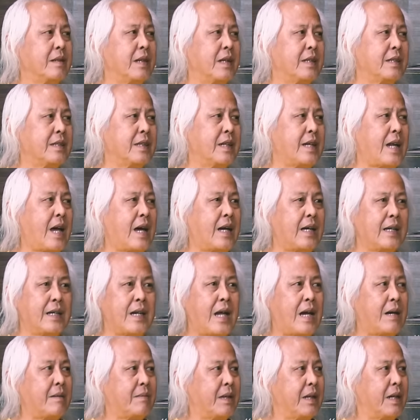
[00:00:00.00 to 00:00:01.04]
เองจะดัง
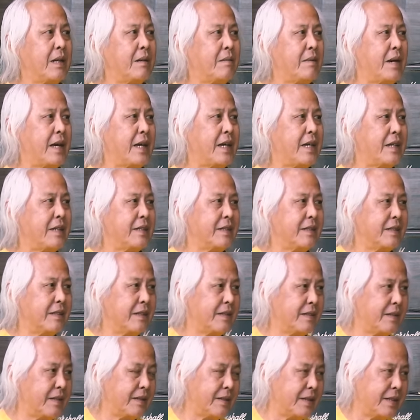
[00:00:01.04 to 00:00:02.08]
ดังไปดังไป
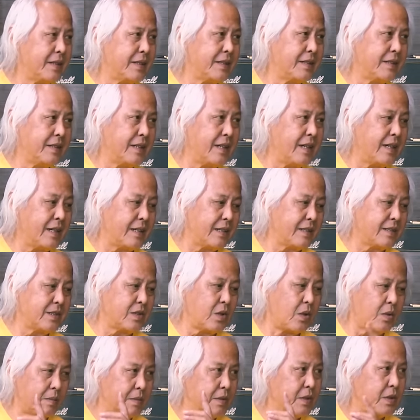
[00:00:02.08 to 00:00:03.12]
เนี่ย
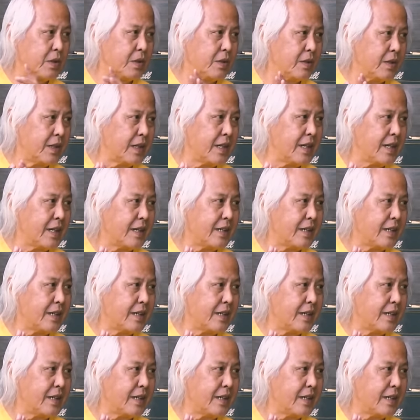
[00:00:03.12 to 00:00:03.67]
โจทย์มันอยู่ตรงนี้